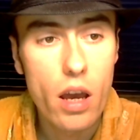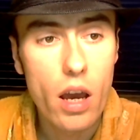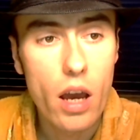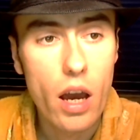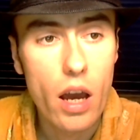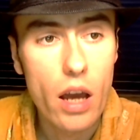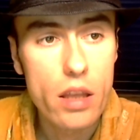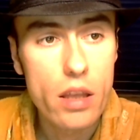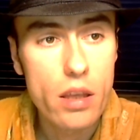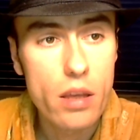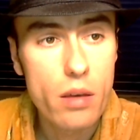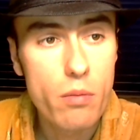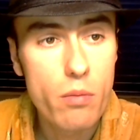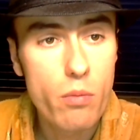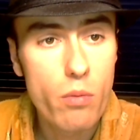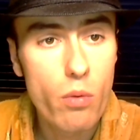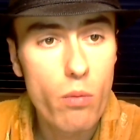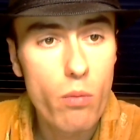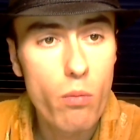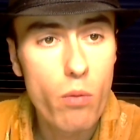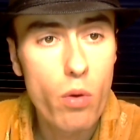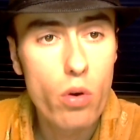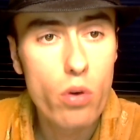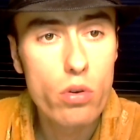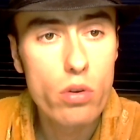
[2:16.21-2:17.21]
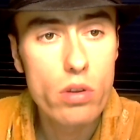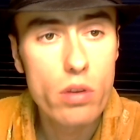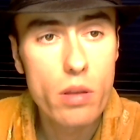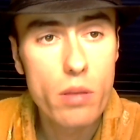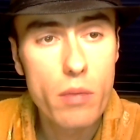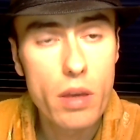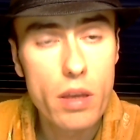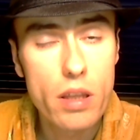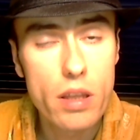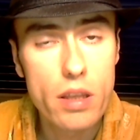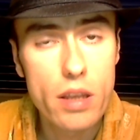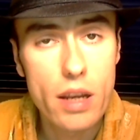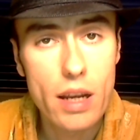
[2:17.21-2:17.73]
Они могут
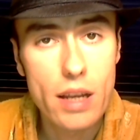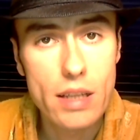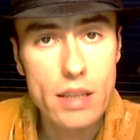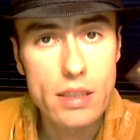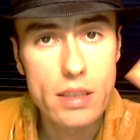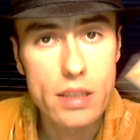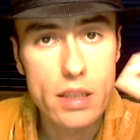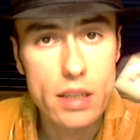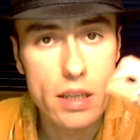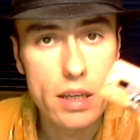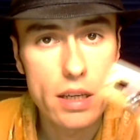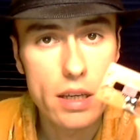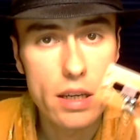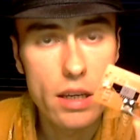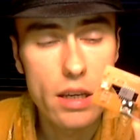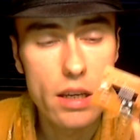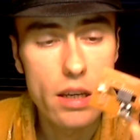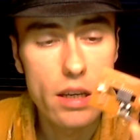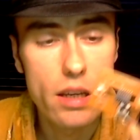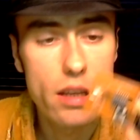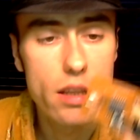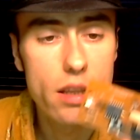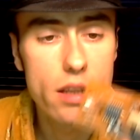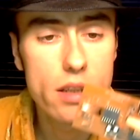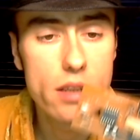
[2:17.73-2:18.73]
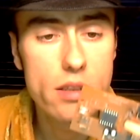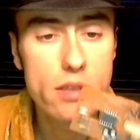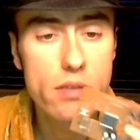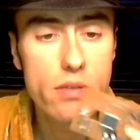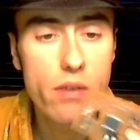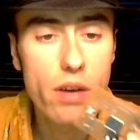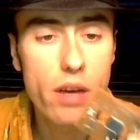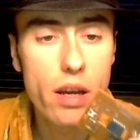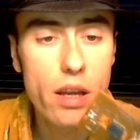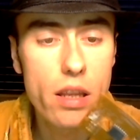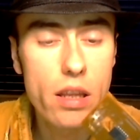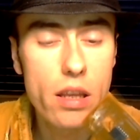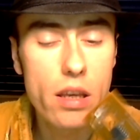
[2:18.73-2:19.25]
иметь разные
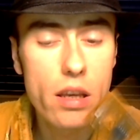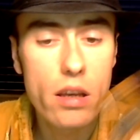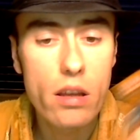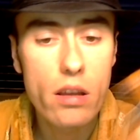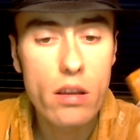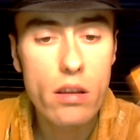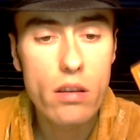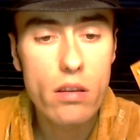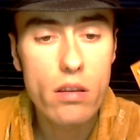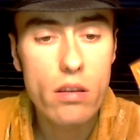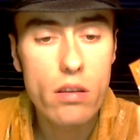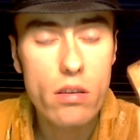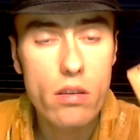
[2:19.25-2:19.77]
названия,